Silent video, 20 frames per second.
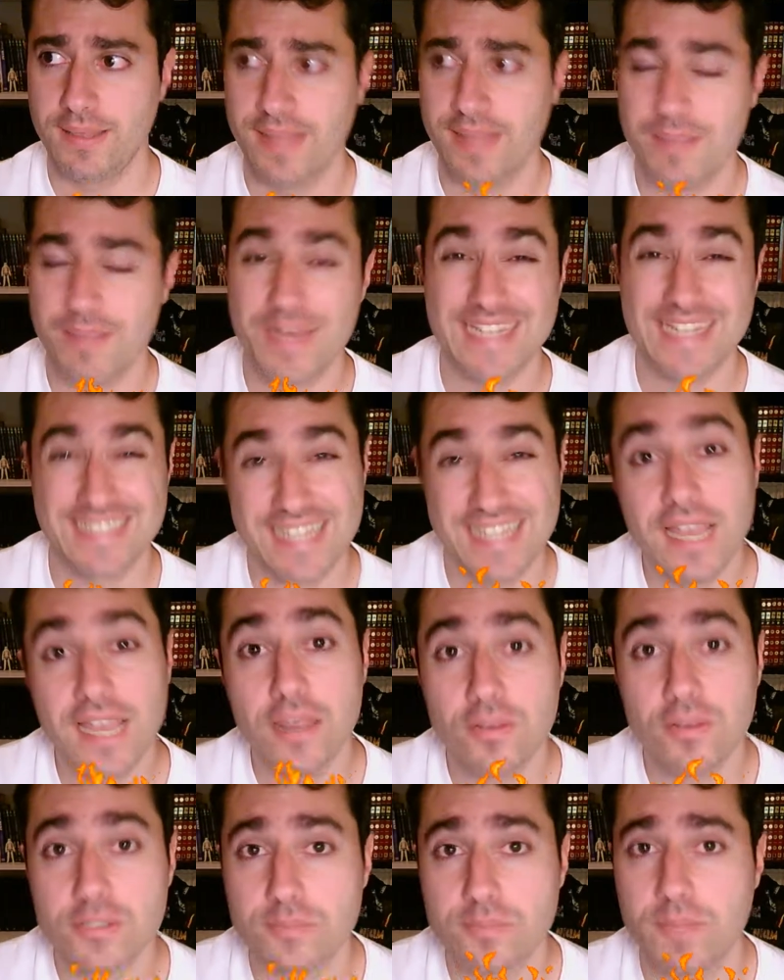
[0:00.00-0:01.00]

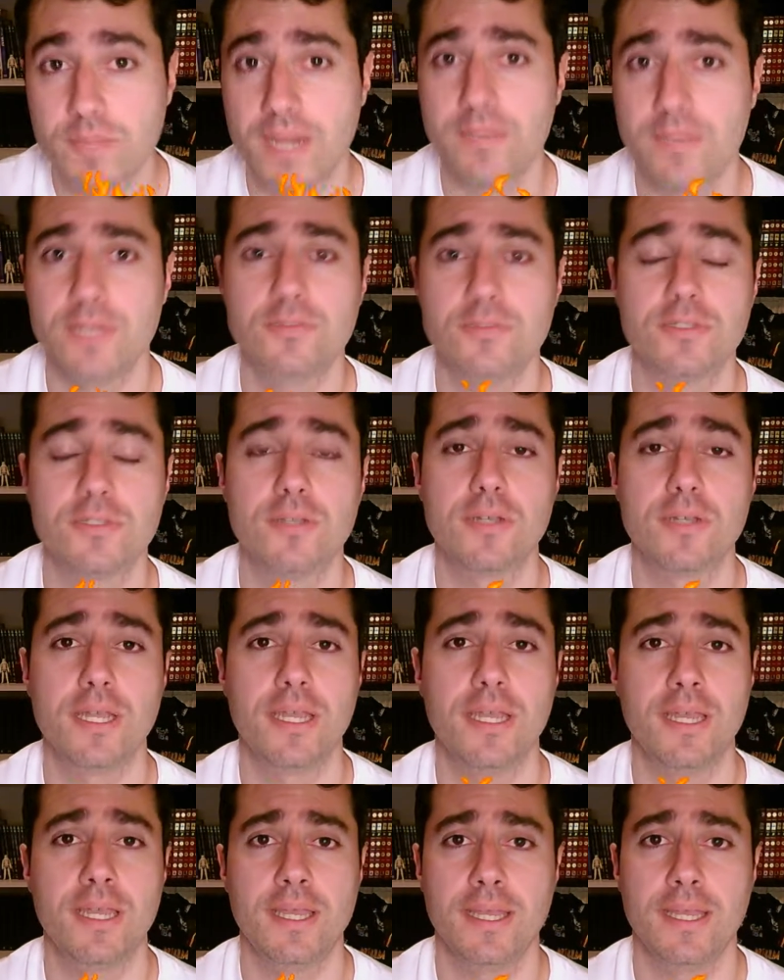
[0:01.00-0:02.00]
demasiados para mi gusto
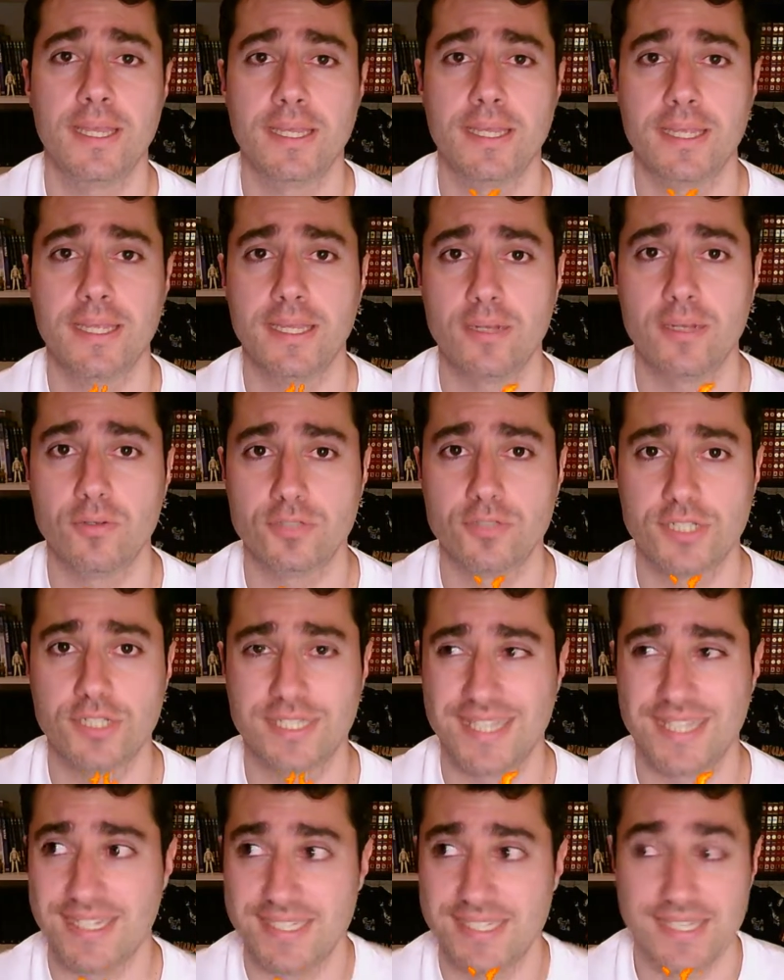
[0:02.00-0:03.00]
que, que incluso
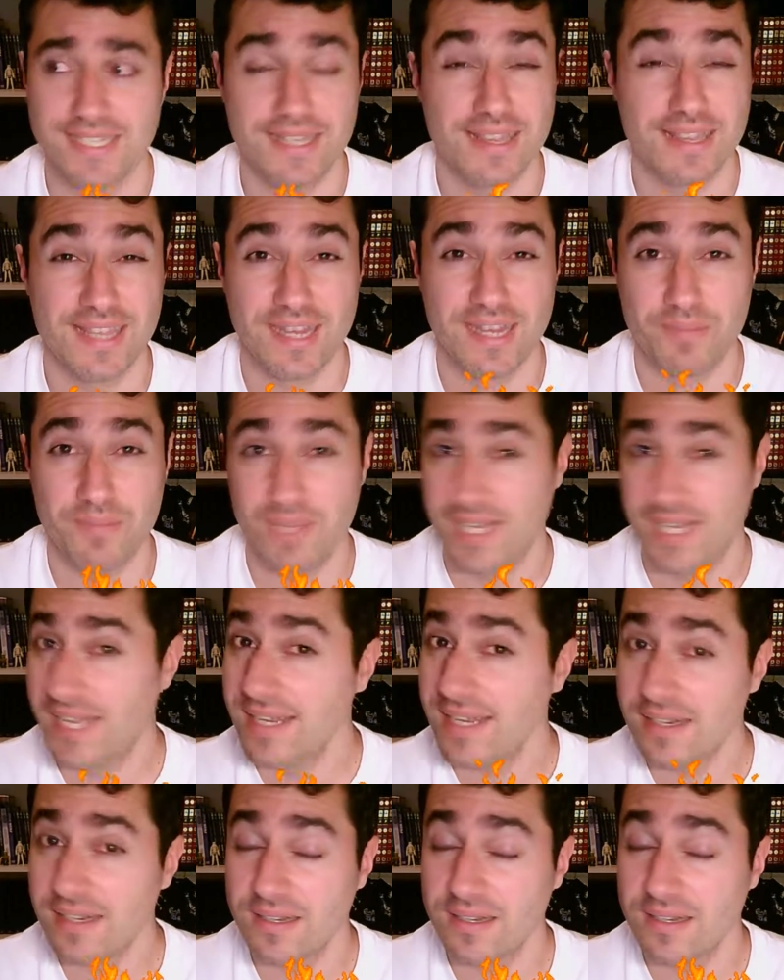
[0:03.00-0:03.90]
están sin terminar